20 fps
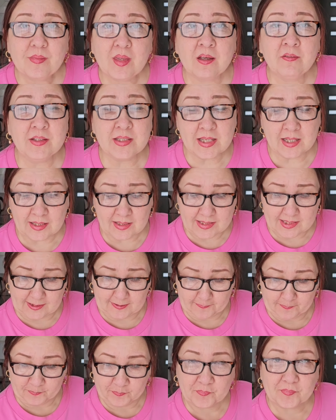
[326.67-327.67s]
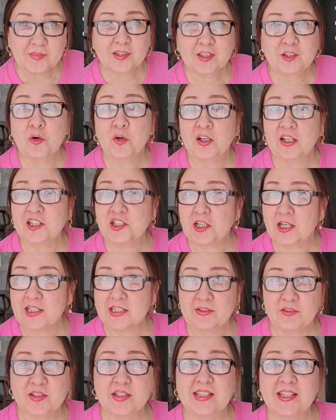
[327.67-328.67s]
вы знаете, только сейчас
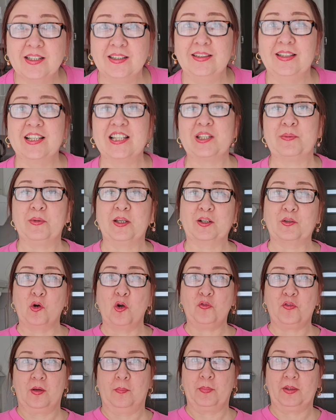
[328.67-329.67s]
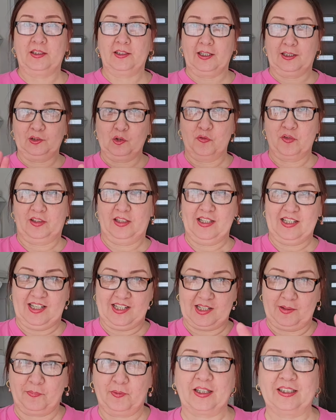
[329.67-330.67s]
сделала себе кофе, подготовила здесь
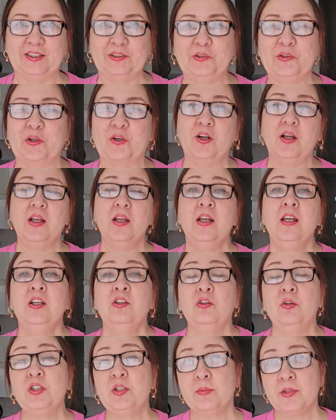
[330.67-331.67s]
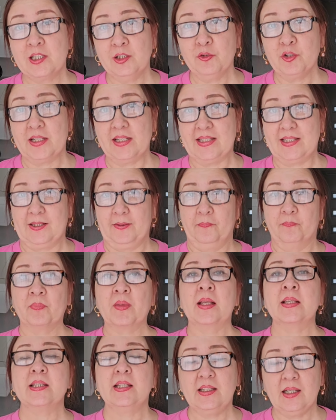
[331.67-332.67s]
аппаратуру. В общем, слушайте,
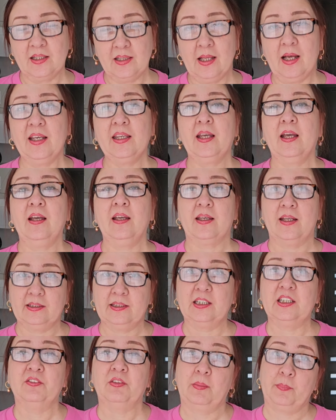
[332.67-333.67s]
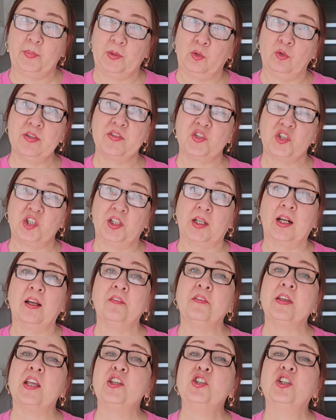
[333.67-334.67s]
задала я этот вопрос вчера
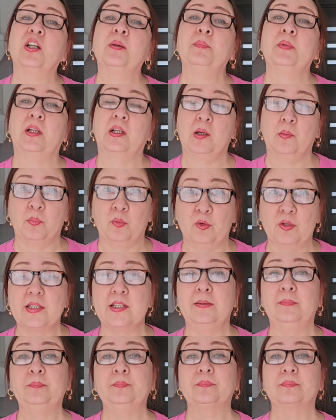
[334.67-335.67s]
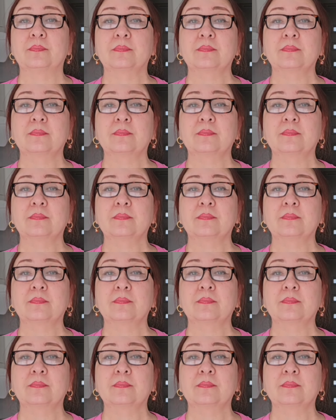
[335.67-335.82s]
вечером на работе.